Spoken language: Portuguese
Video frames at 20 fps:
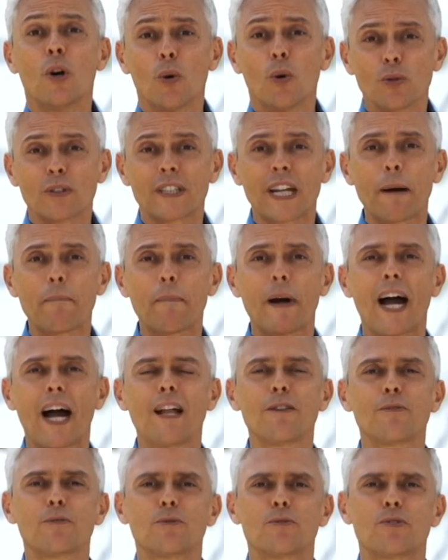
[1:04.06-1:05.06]
o
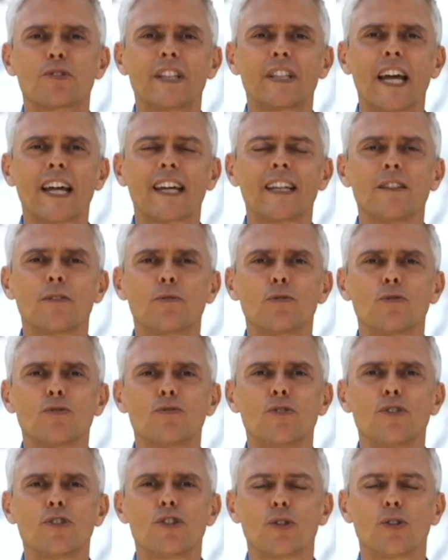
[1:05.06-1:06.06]
trabalho dos técnicos
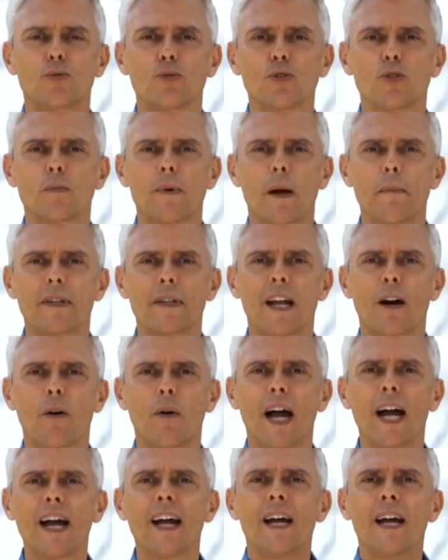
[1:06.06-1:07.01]
do Instituto Mamirauá